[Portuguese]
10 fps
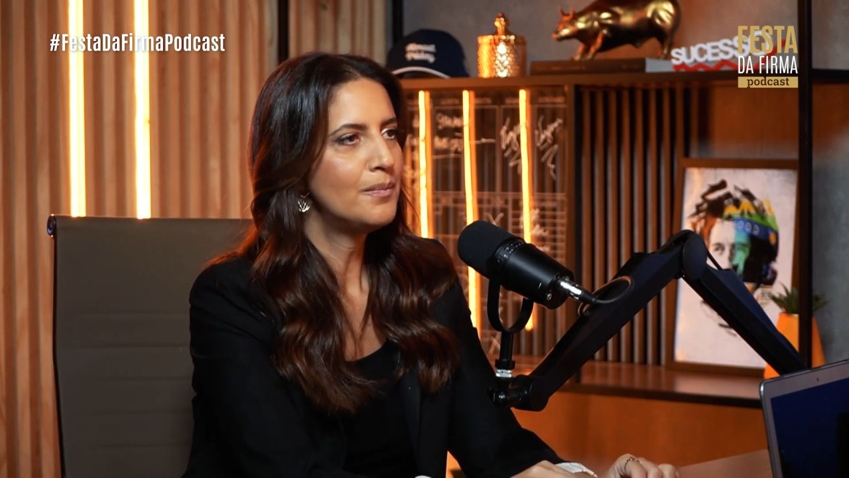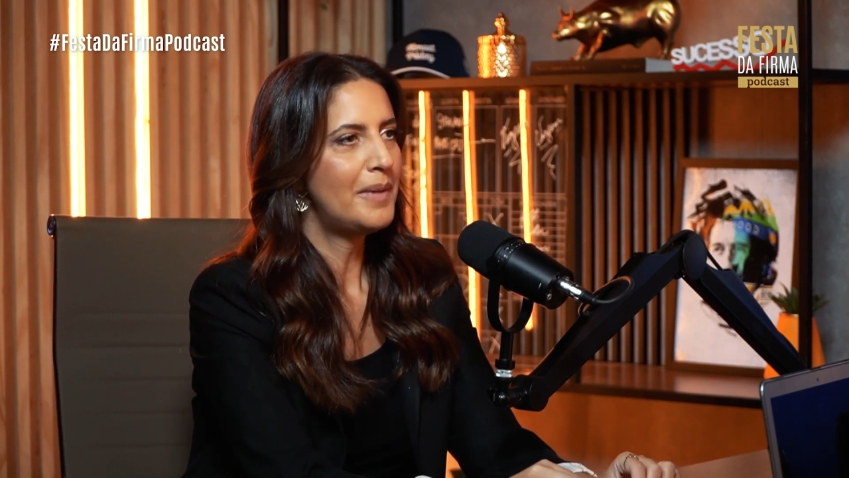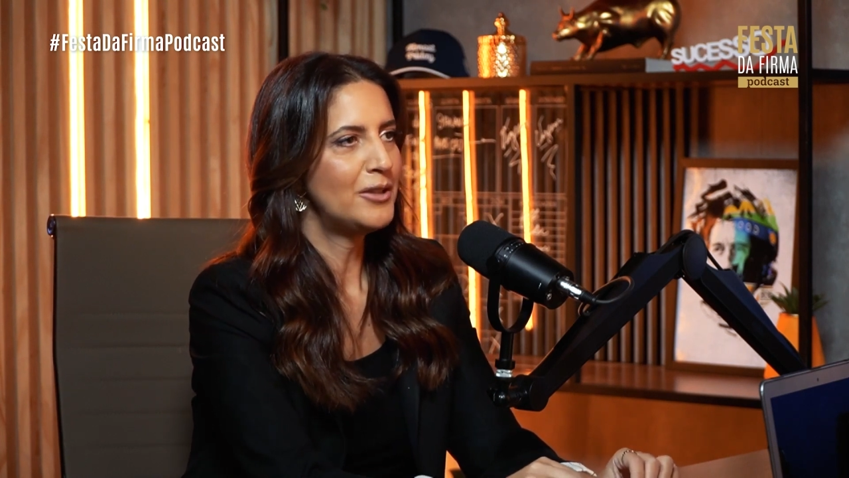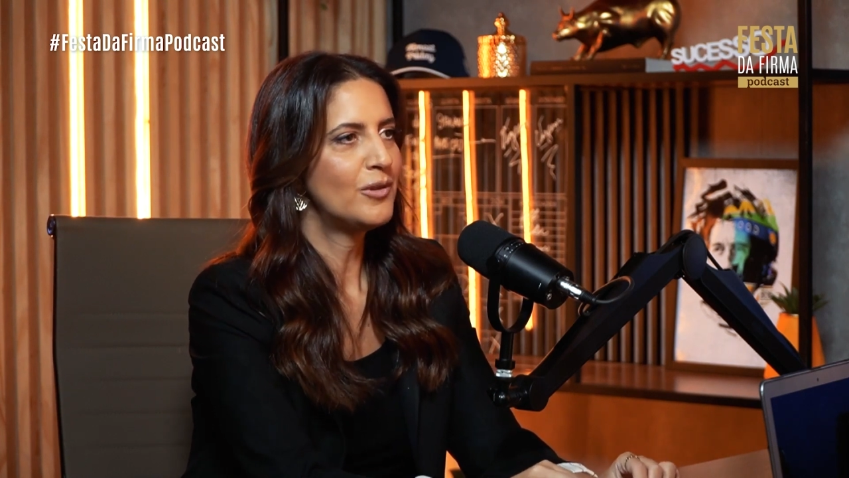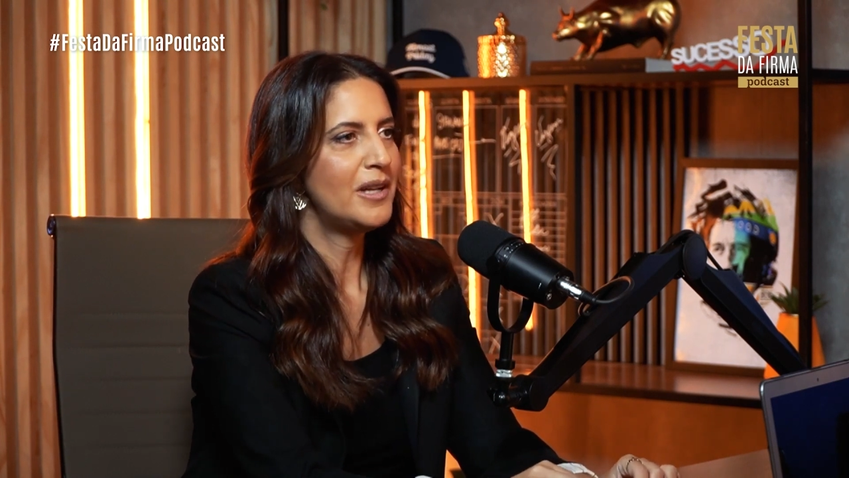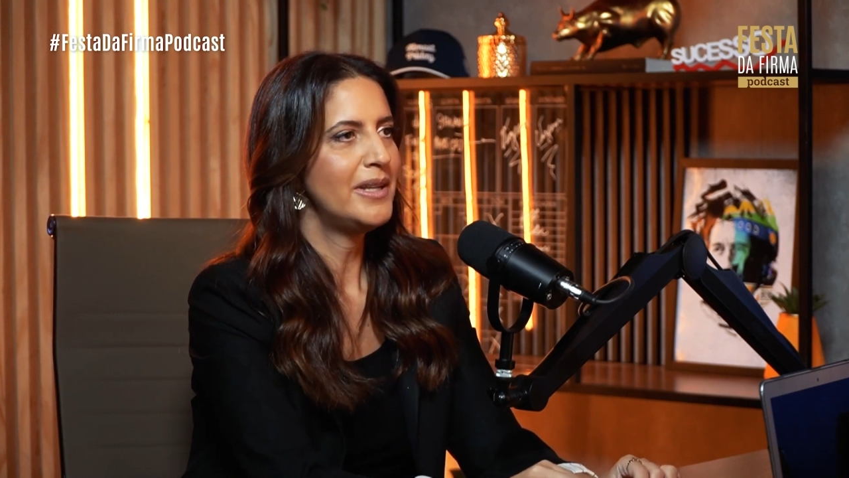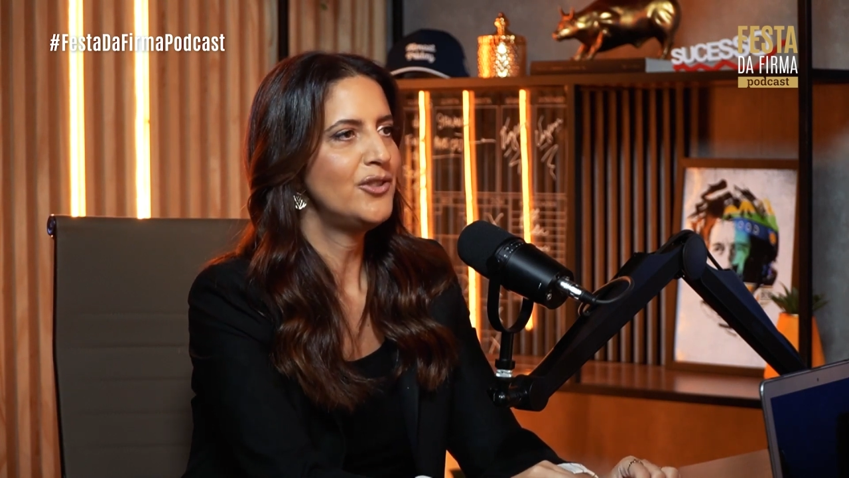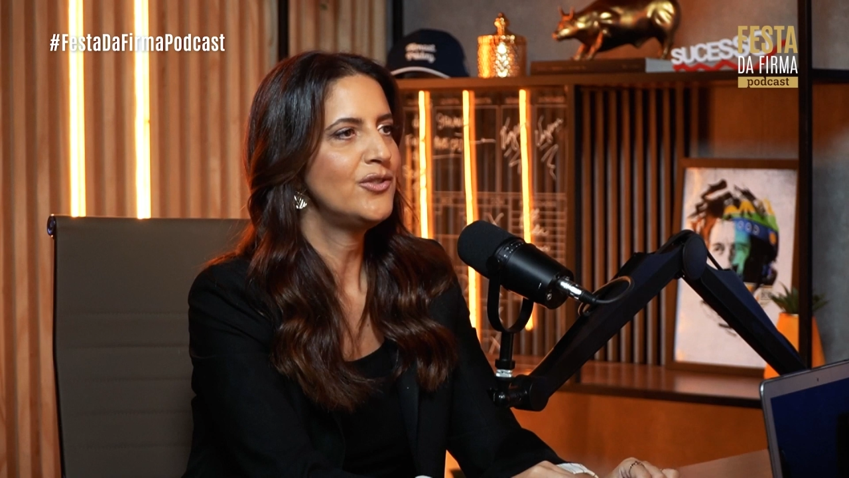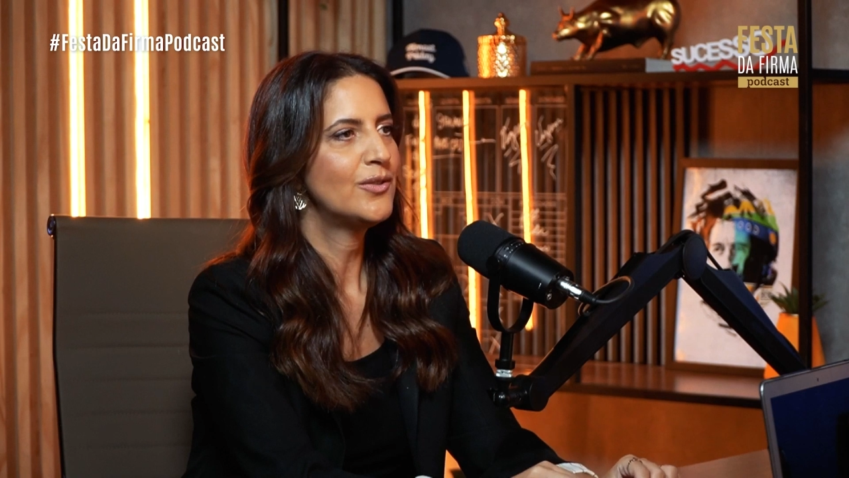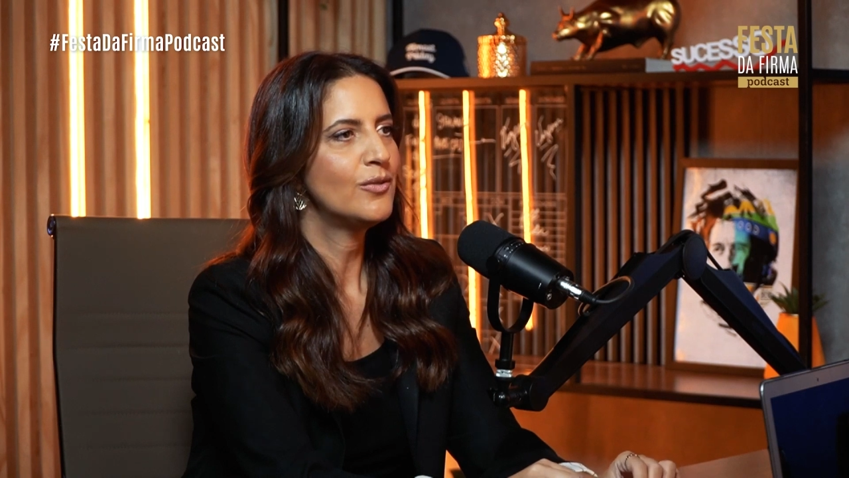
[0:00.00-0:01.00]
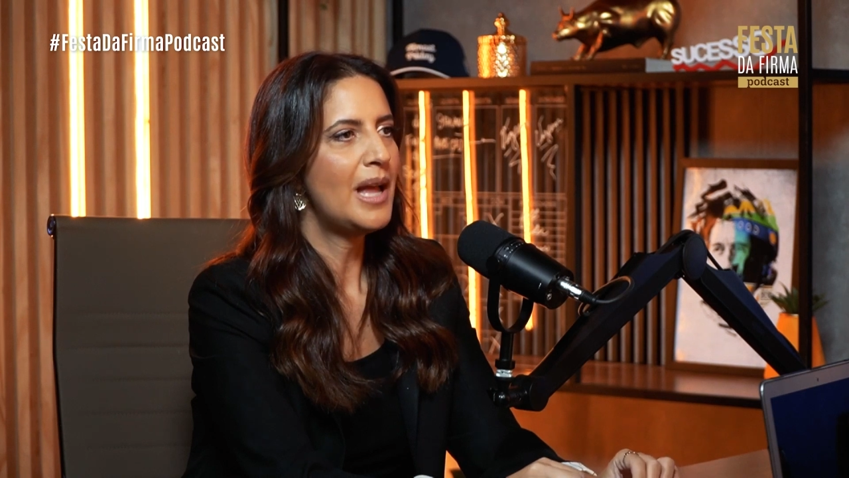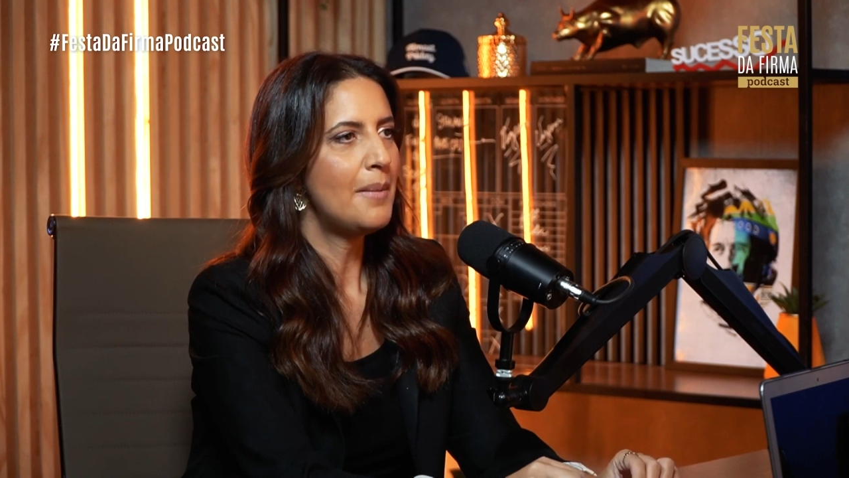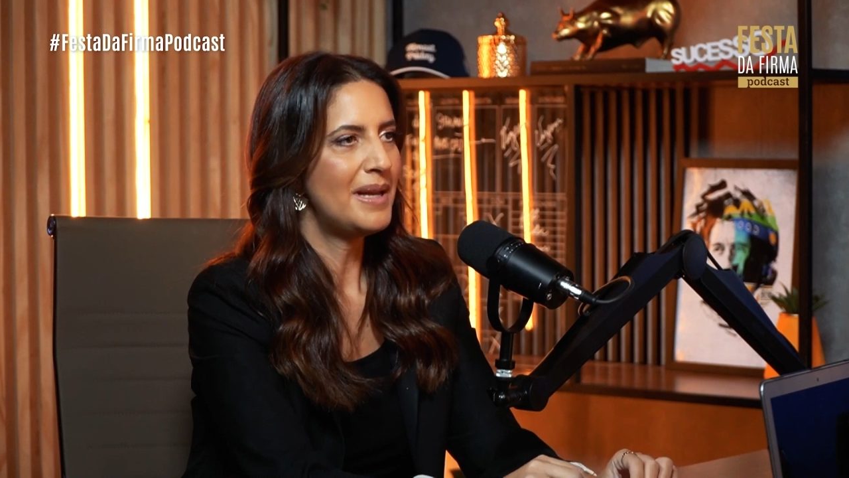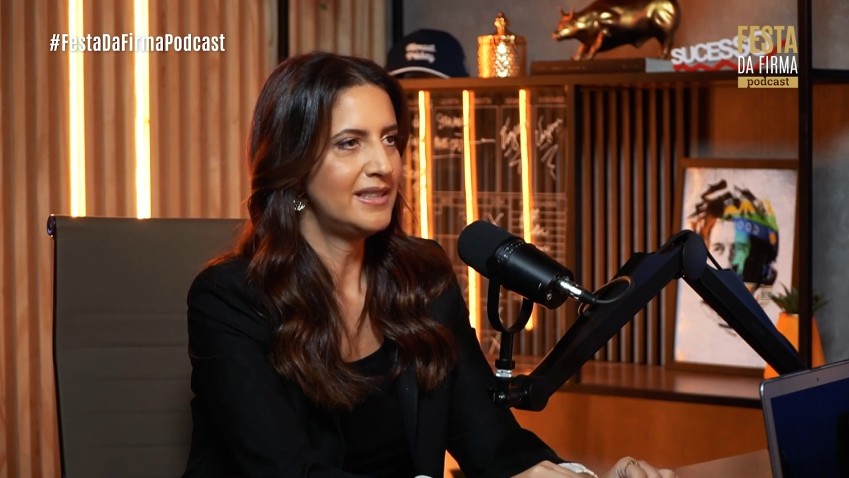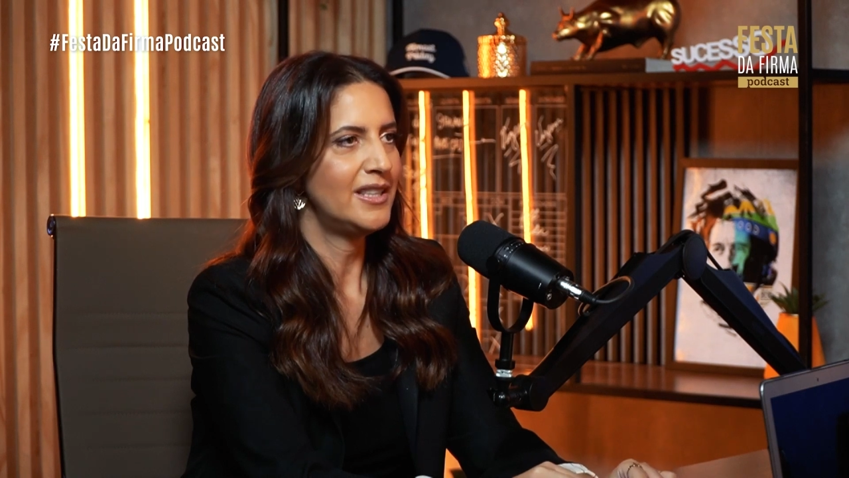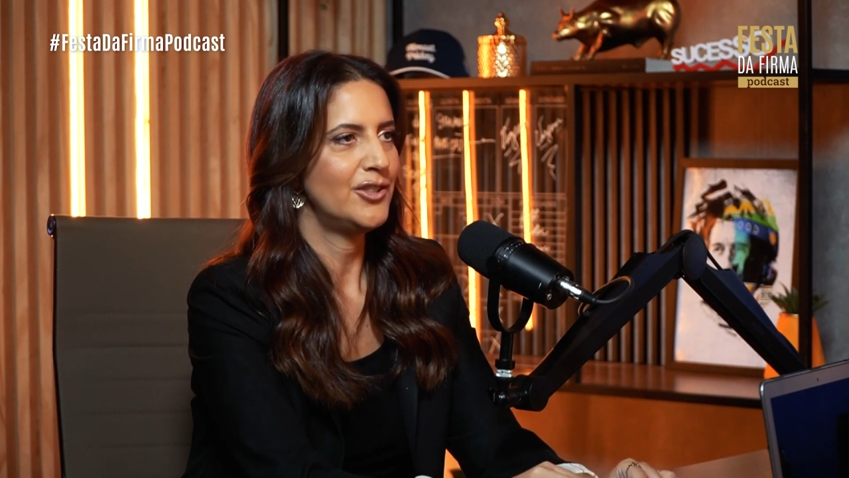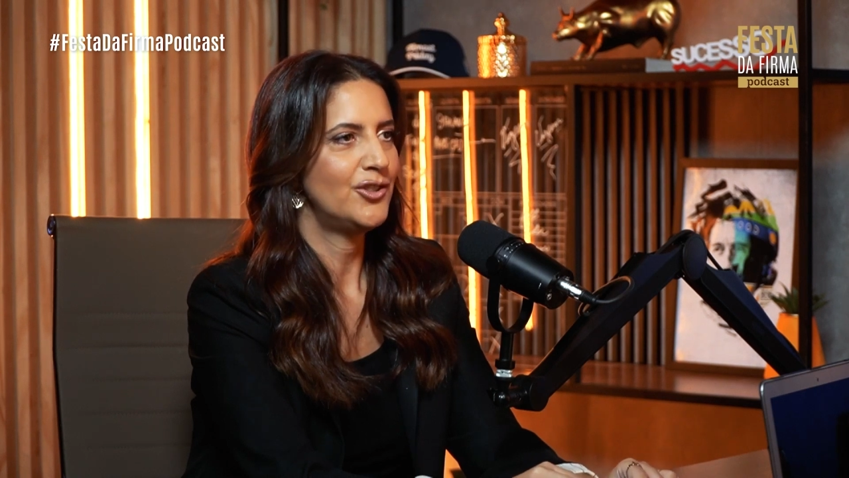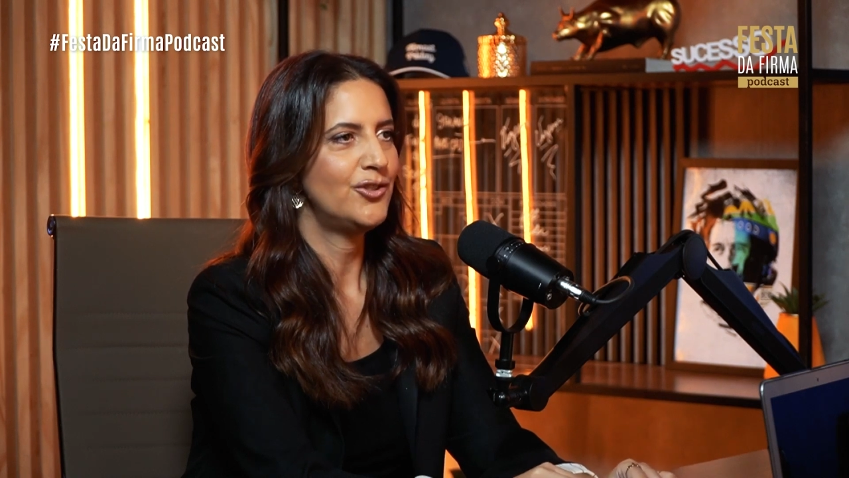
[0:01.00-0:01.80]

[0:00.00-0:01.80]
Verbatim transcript: particularmente de estudar bastante.